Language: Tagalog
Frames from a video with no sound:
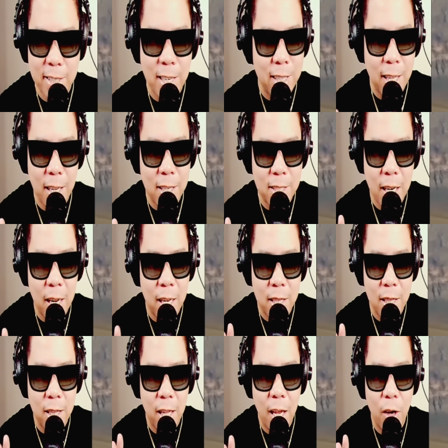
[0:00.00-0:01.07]
sa, ting- sa
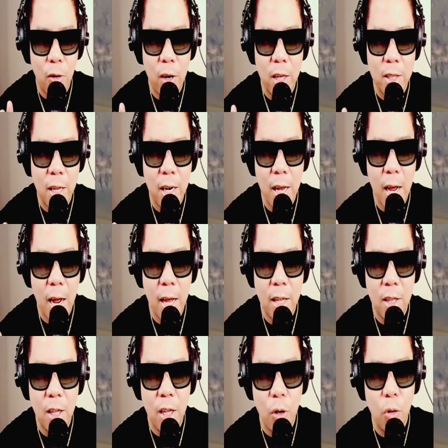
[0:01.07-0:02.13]
tingin ko lang talaga,
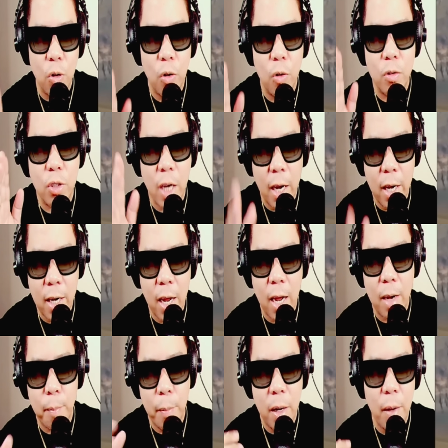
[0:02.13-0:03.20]
hindi yung China
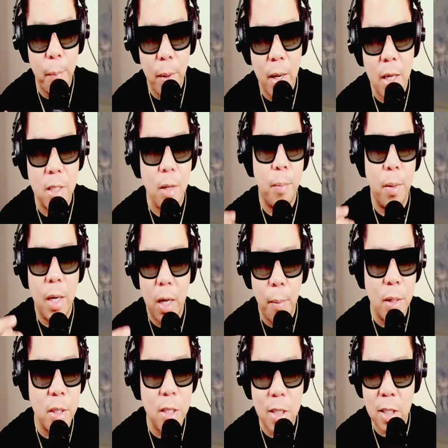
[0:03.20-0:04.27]
at Pilipinas ang biglang
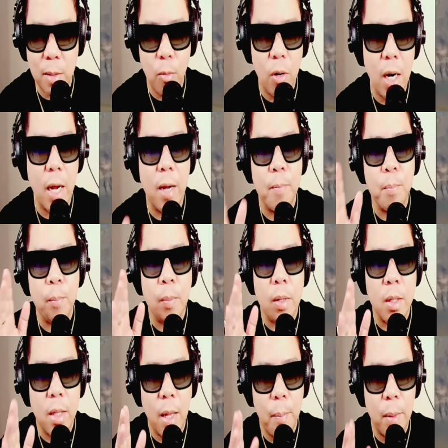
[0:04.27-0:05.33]
magsisimula.
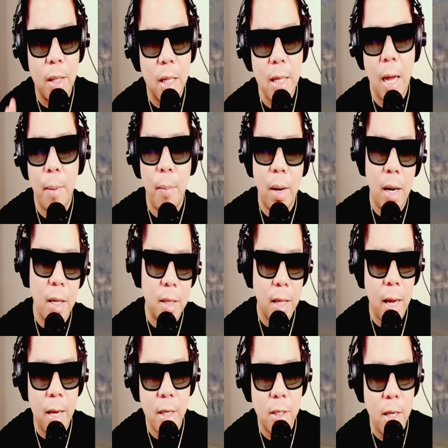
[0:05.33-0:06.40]
Hindi, madadamay lang
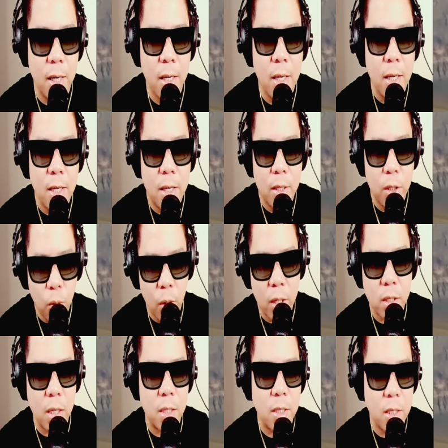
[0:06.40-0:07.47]
tayo dyan.
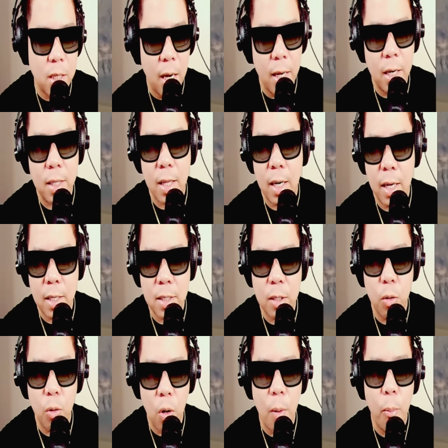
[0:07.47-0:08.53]
US at China talaga
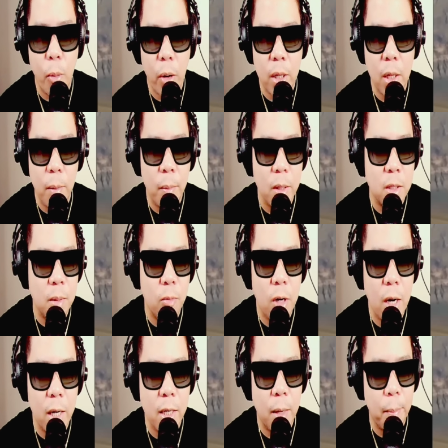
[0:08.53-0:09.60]
siguro ang pwedeng
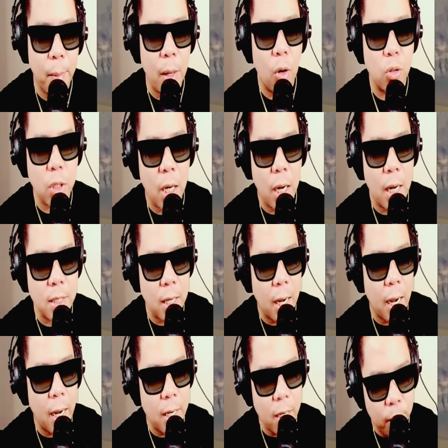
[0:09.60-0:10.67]
magsimula niyan. Pero kung
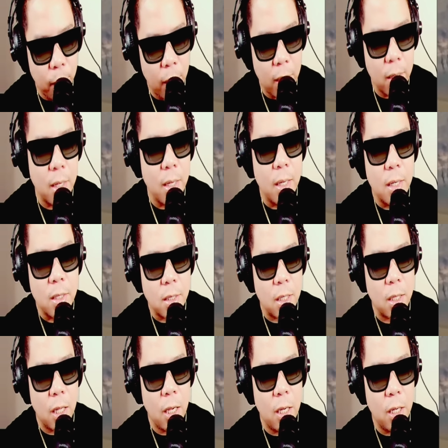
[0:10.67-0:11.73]
sakasakali man, sa
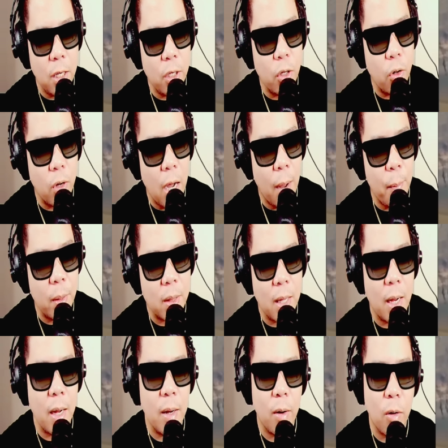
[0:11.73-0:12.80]
tingin ninyo, gamit
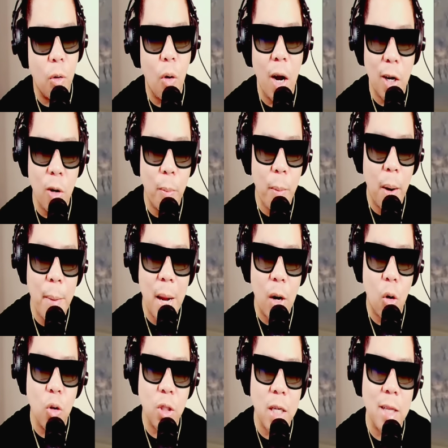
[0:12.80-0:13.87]
ang kung anumang
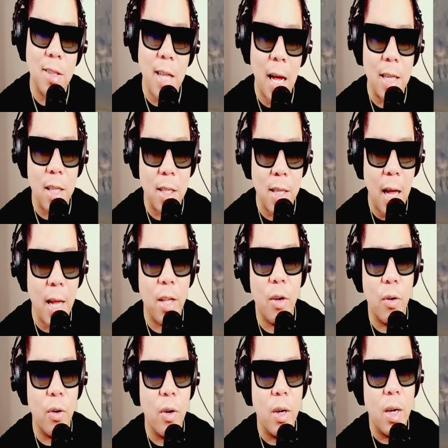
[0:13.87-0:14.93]
merong sandata
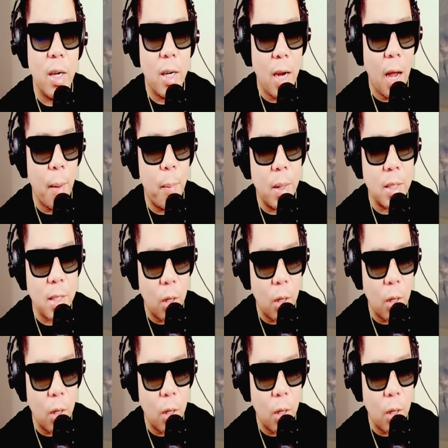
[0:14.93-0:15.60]
tayo, laban sa